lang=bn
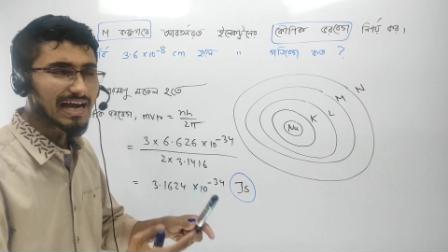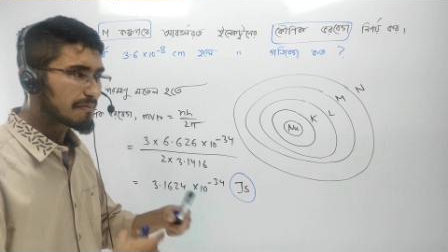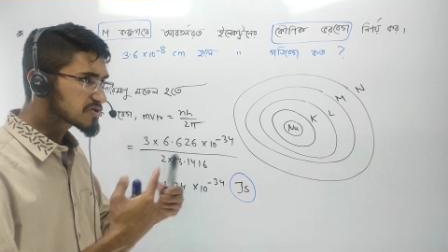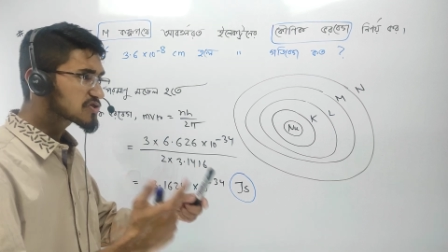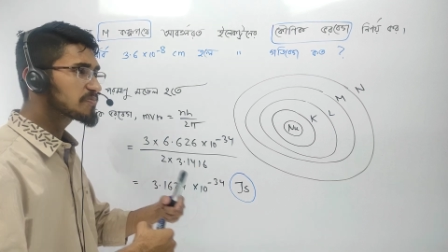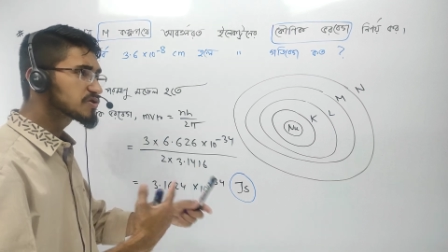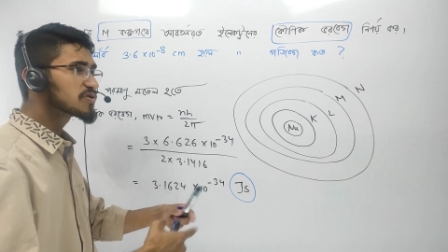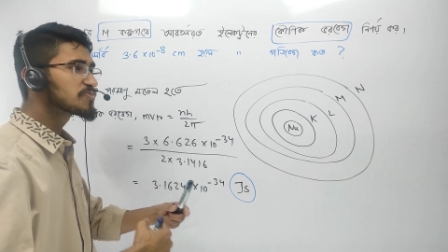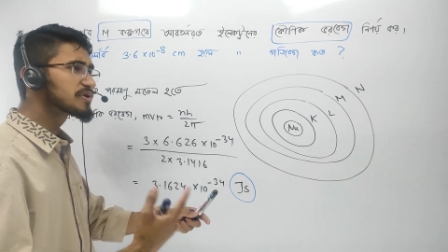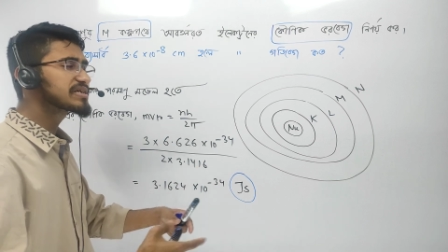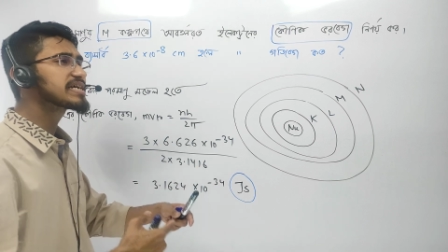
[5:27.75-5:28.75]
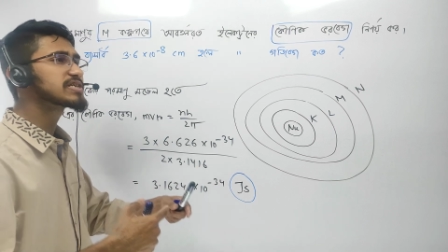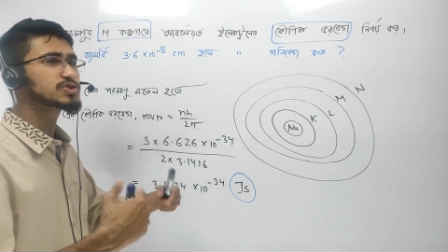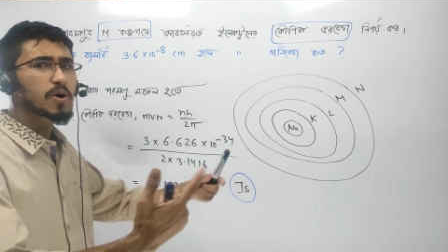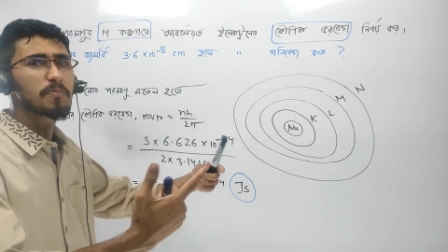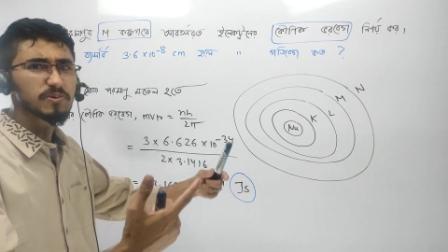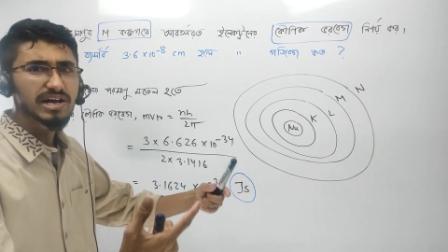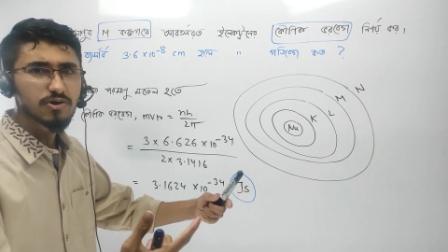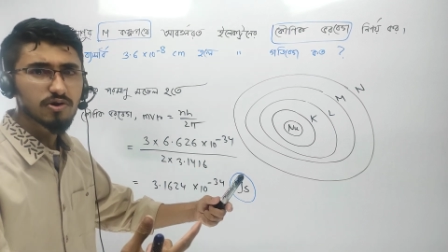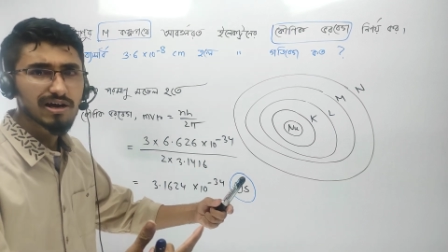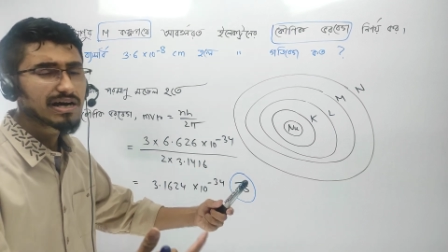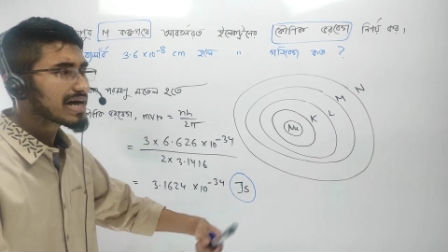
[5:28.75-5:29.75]
আমার স্বপ্ন তো পরীক্ষায় টপ র্যাঙ্ক
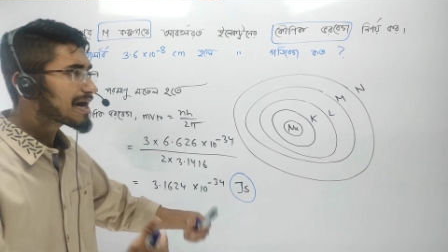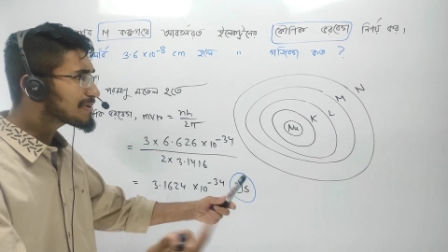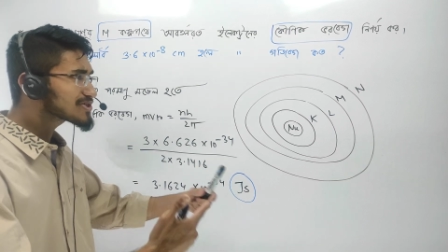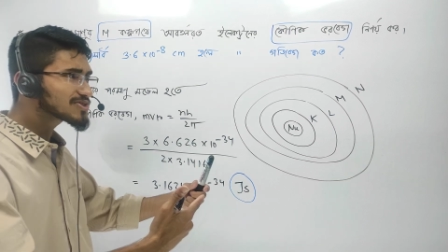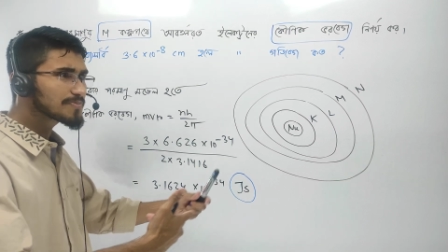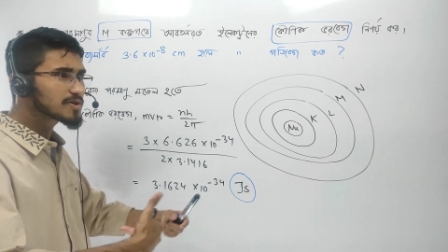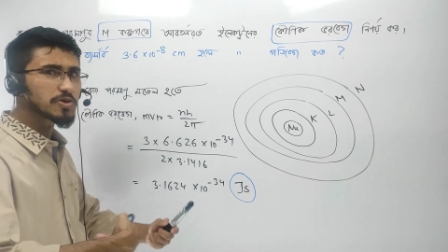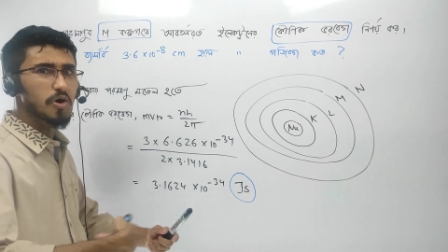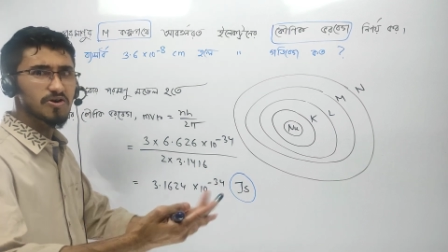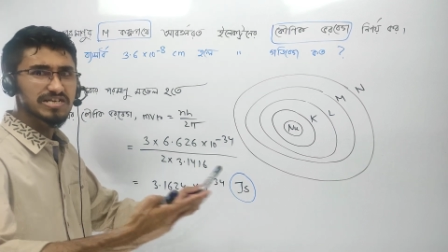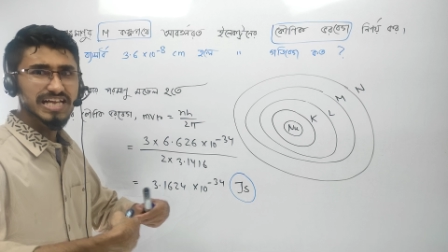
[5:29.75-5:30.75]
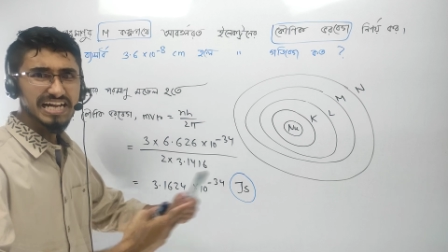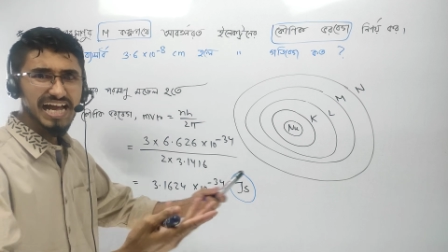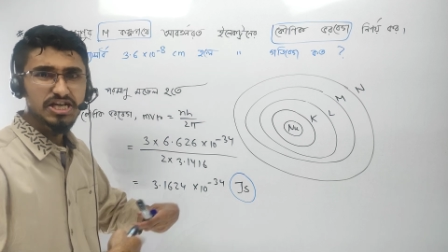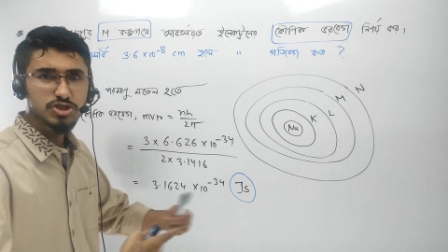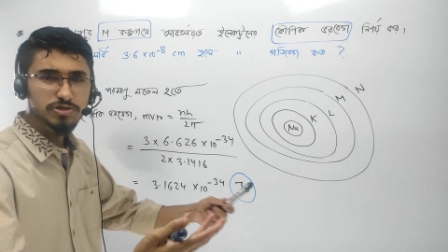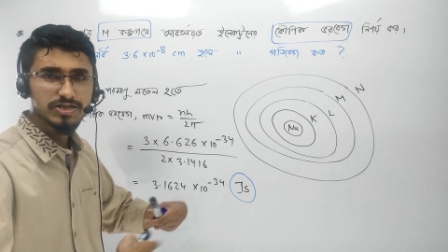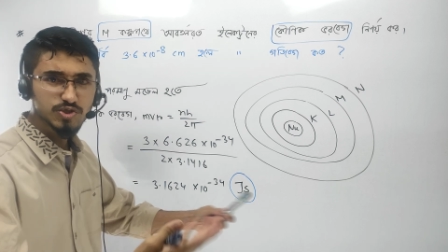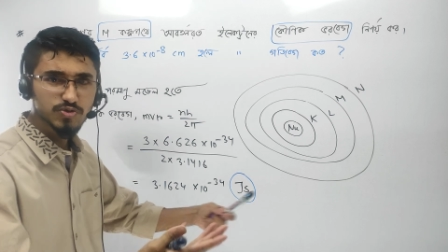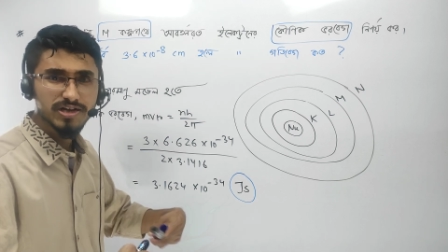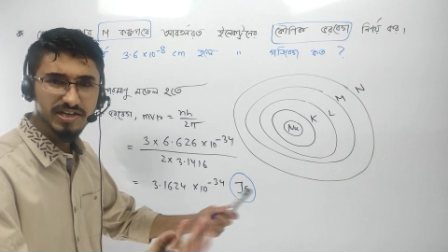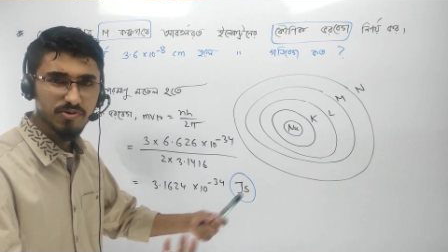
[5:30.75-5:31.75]
করা আমার স্বপ্ন তো অর্ডিনারি একশোটা
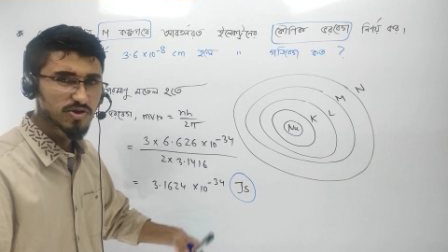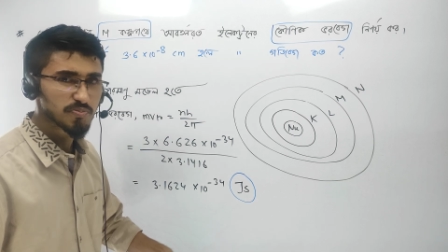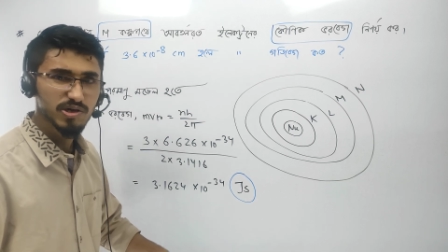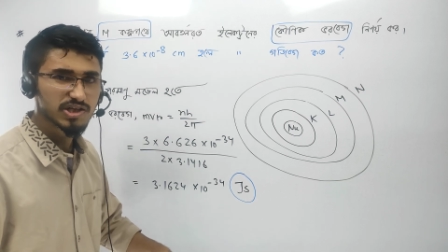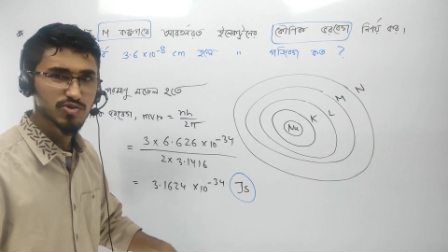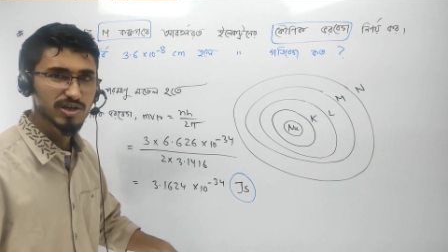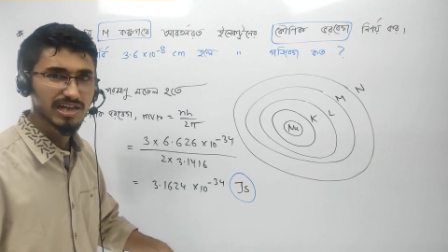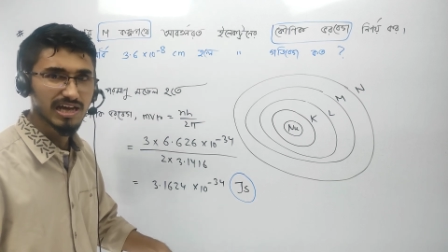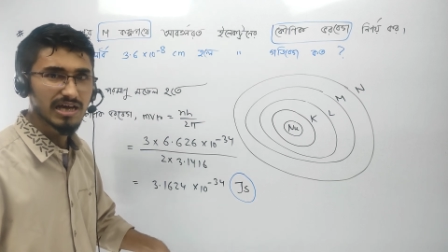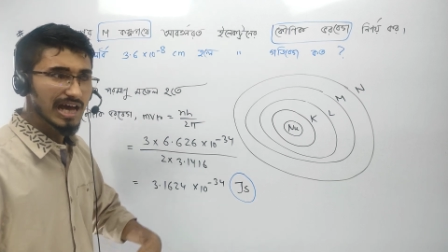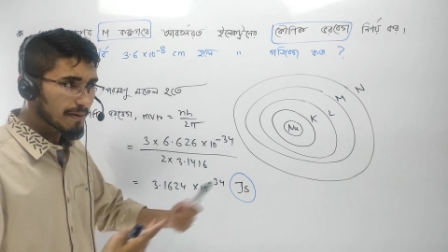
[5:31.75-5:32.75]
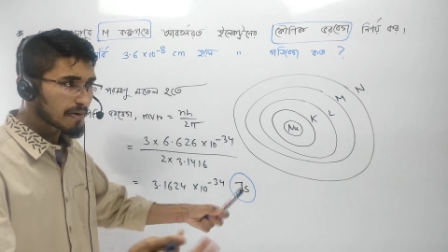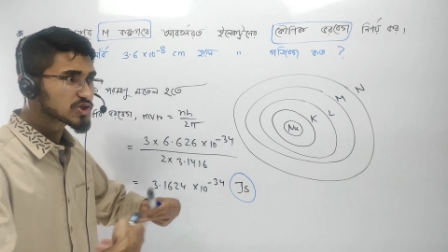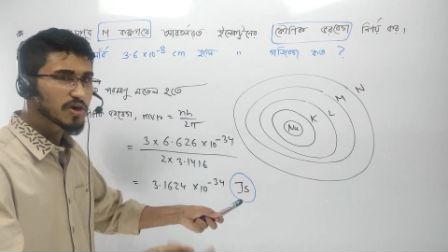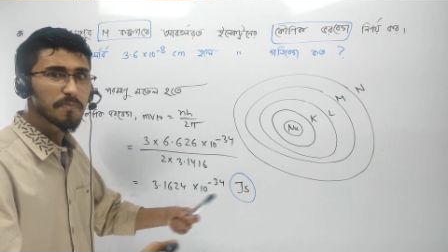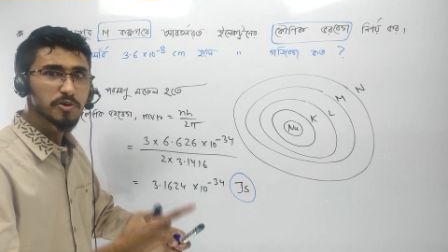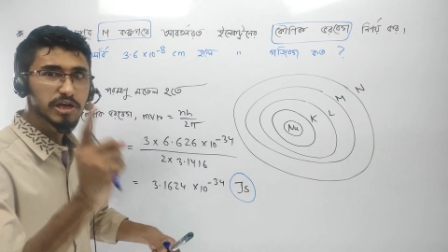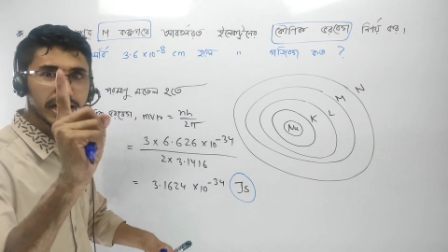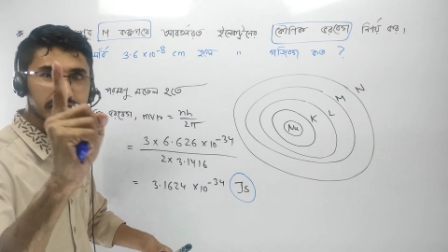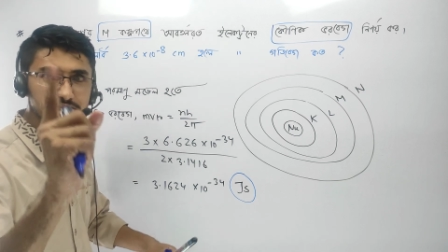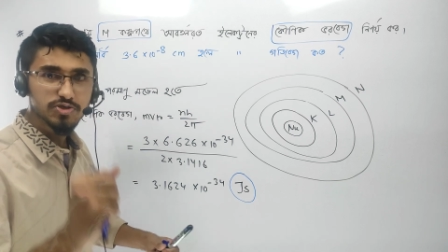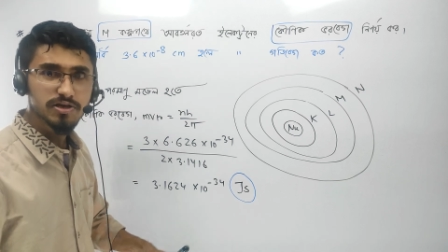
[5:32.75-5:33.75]
স্টুডেন্টের মতো পড়াশোনা না আমার স্বপ্ন তো
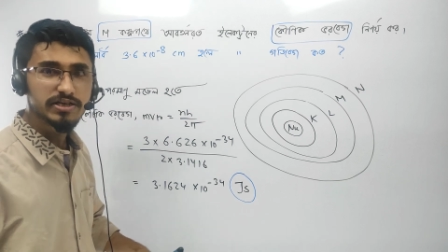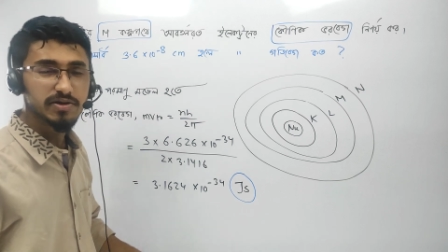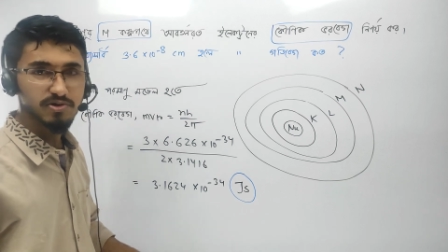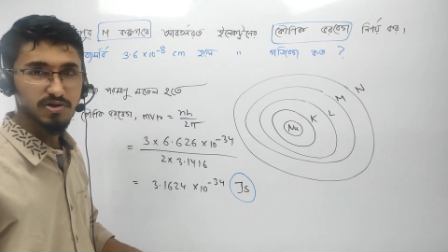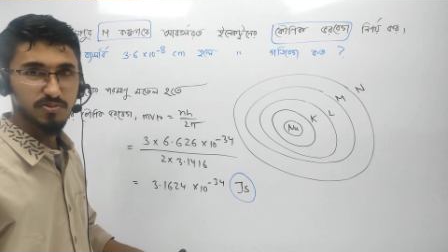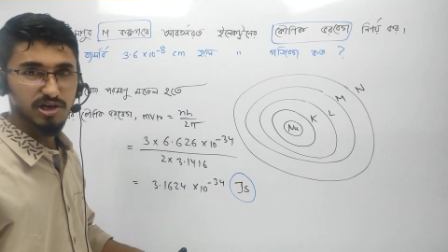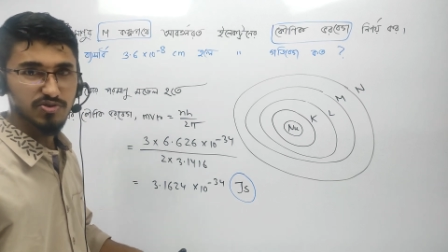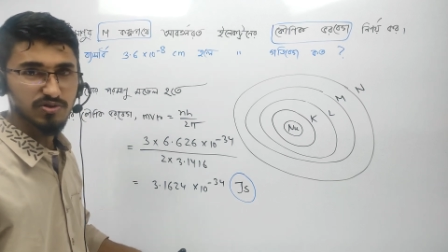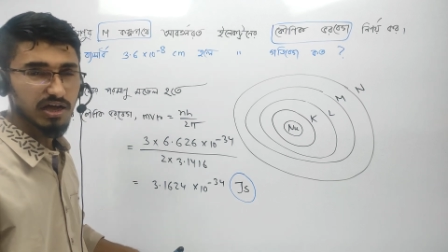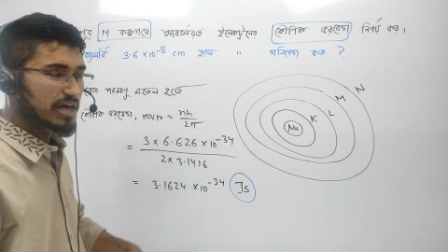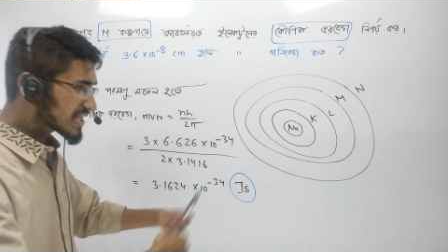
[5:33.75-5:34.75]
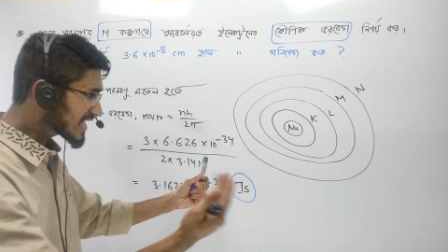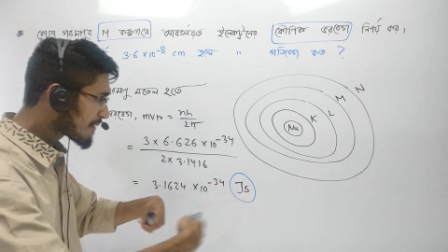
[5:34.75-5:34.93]
একটি স্টুডেন্টের মতো পড়াশোনা তাই